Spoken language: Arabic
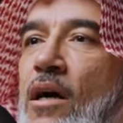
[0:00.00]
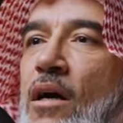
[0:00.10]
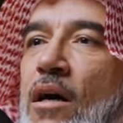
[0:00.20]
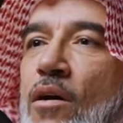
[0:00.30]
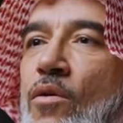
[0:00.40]

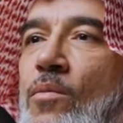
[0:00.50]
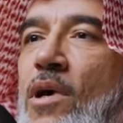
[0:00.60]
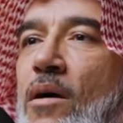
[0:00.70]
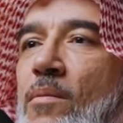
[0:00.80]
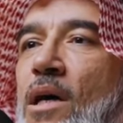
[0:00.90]
العلاقة
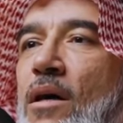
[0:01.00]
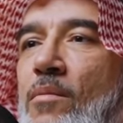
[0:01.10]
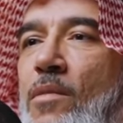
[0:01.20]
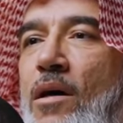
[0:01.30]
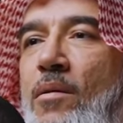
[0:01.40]
وما ما
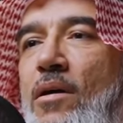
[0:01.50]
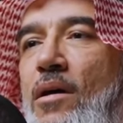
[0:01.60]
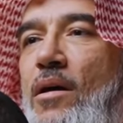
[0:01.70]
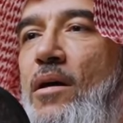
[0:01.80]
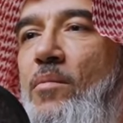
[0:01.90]
ما
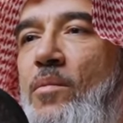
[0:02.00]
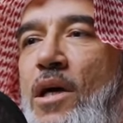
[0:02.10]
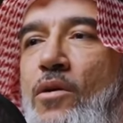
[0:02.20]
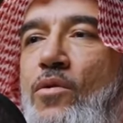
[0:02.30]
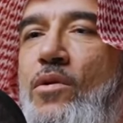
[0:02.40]

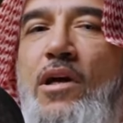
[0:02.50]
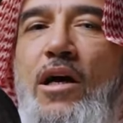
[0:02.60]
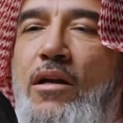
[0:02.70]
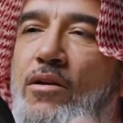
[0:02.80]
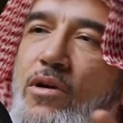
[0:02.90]
ما يكون
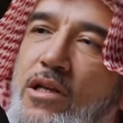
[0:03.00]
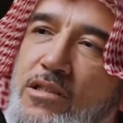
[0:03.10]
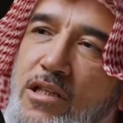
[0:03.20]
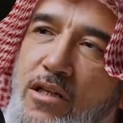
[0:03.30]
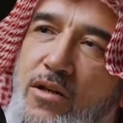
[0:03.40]
قال انه هذه
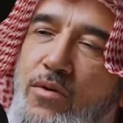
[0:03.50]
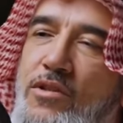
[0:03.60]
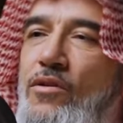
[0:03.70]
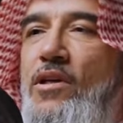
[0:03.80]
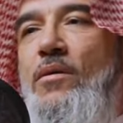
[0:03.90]
الشركة
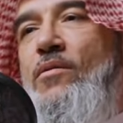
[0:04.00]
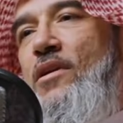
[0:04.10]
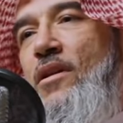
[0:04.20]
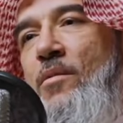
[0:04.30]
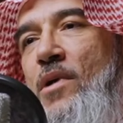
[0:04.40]
كويسة وهي
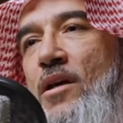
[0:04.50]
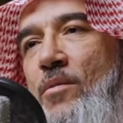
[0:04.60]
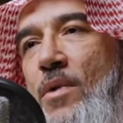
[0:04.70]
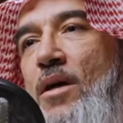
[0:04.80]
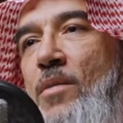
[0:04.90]
تطلع بعدين
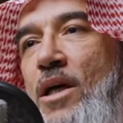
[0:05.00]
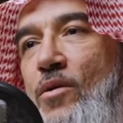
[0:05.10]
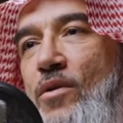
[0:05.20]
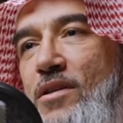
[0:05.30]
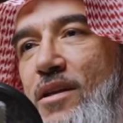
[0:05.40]
ما, ما هي
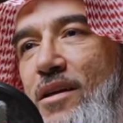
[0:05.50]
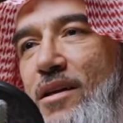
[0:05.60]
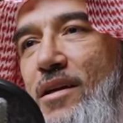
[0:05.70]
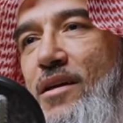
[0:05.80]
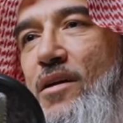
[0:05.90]
كويسة
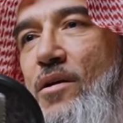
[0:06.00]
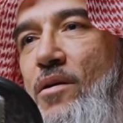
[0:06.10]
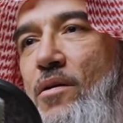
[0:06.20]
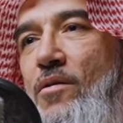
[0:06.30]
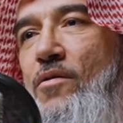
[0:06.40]

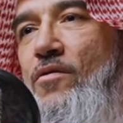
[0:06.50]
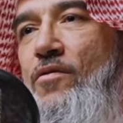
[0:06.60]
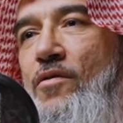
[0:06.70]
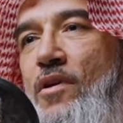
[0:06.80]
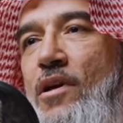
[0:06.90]

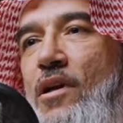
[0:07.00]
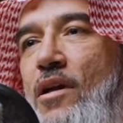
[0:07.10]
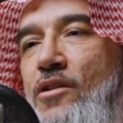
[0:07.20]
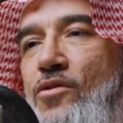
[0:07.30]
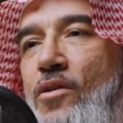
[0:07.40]

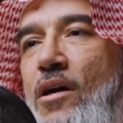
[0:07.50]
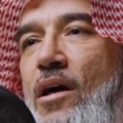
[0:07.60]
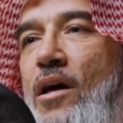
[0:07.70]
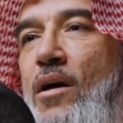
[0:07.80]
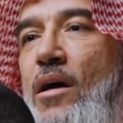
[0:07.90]

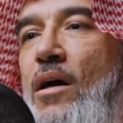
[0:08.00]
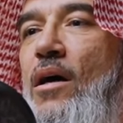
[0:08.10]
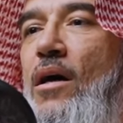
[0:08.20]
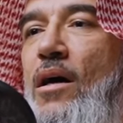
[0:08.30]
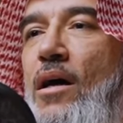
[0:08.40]
فالشركاء
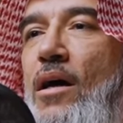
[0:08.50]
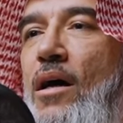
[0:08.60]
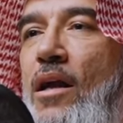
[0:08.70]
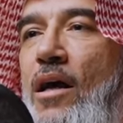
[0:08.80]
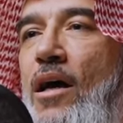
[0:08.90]

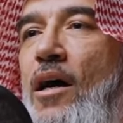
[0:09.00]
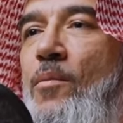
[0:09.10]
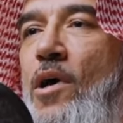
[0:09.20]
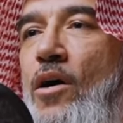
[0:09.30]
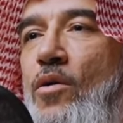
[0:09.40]
آه، العلاقة
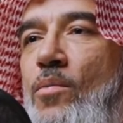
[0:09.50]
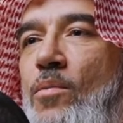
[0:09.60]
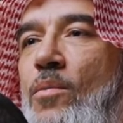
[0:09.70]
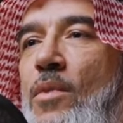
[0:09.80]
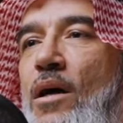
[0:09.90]

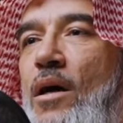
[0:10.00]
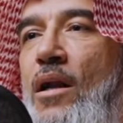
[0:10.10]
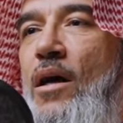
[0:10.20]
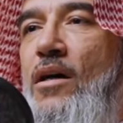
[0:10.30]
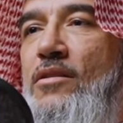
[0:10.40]
معهم
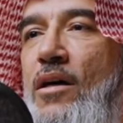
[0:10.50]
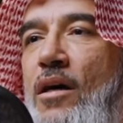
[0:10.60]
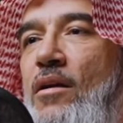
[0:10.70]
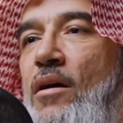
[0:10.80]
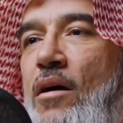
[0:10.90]
علاقة
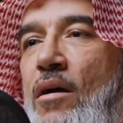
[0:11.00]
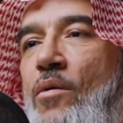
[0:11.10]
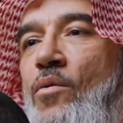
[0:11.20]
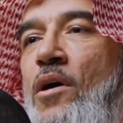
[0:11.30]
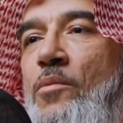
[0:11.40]
صادقة
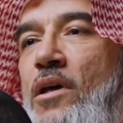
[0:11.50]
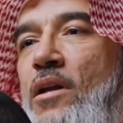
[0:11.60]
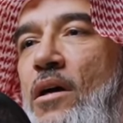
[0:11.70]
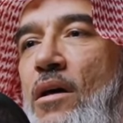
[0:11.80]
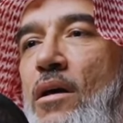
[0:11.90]

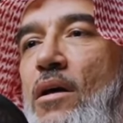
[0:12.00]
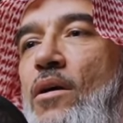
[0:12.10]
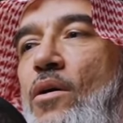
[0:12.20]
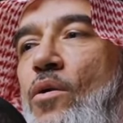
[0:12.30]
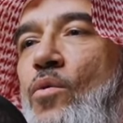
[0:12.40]
وأمينة
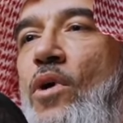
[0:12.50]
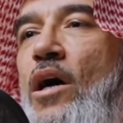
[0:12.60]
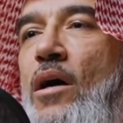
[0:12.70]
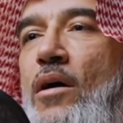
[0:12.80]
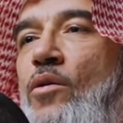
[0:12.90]

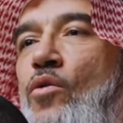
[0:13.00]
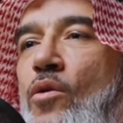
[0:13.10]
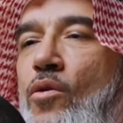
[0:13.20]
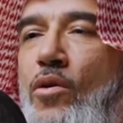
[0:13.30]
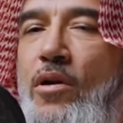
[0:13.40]

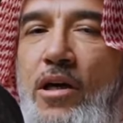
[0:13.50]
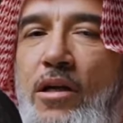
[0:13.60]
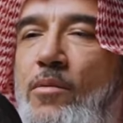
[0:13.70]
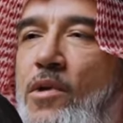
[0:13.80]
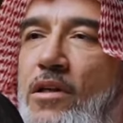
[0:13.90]
وكل
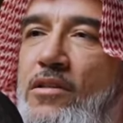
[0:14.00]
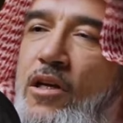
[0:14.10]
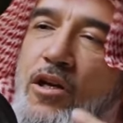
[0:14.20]
احنا بنحرص